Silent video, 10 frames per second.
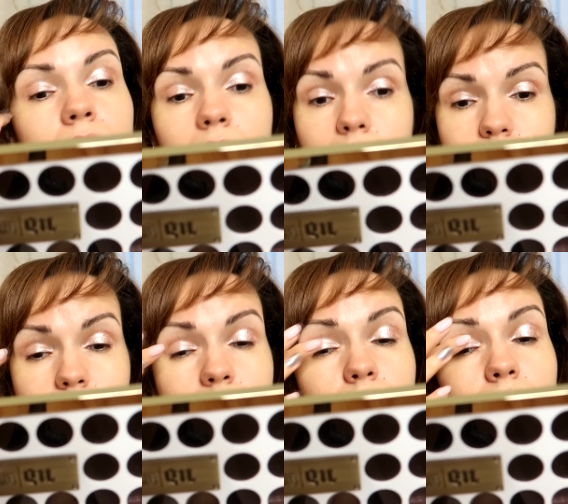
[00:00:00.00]

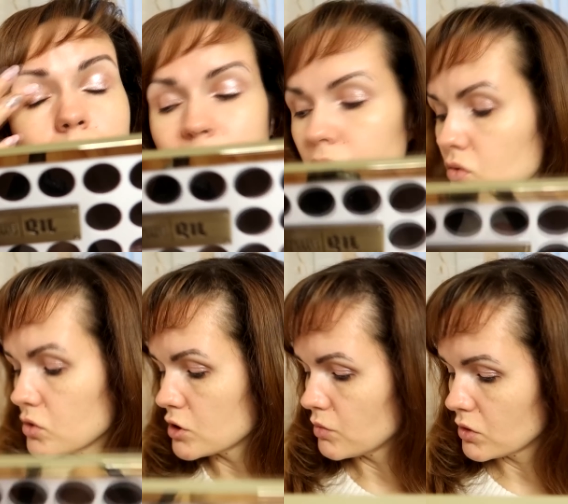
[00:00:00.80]
кажутся мне
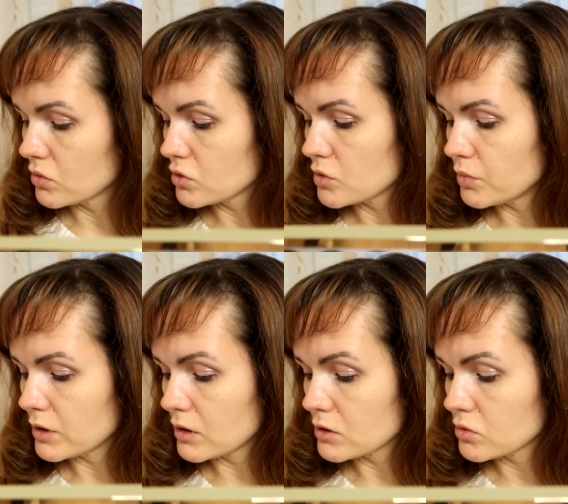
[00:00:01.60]
похожими. Тоже
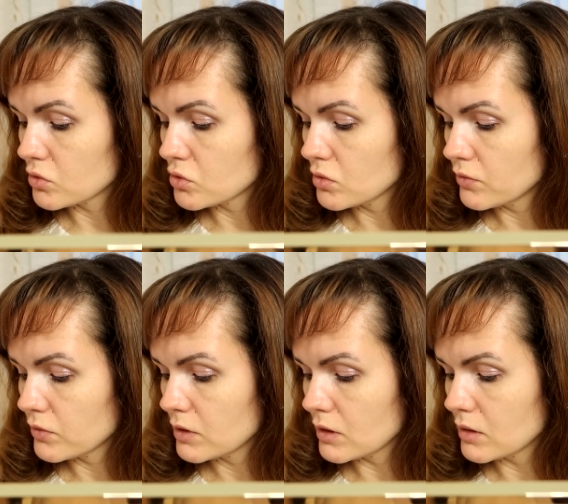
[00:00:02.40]
при
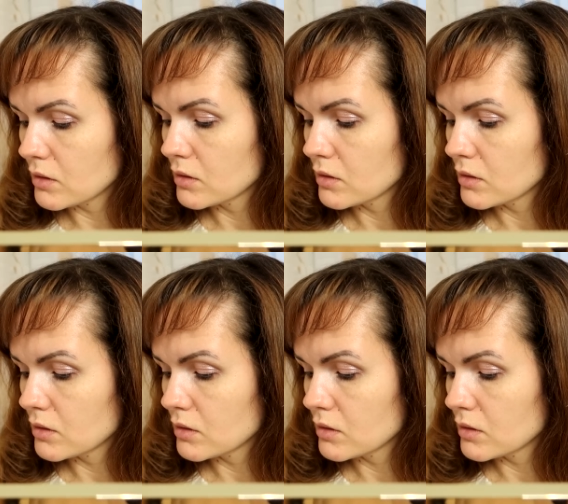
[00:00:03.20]
растушевке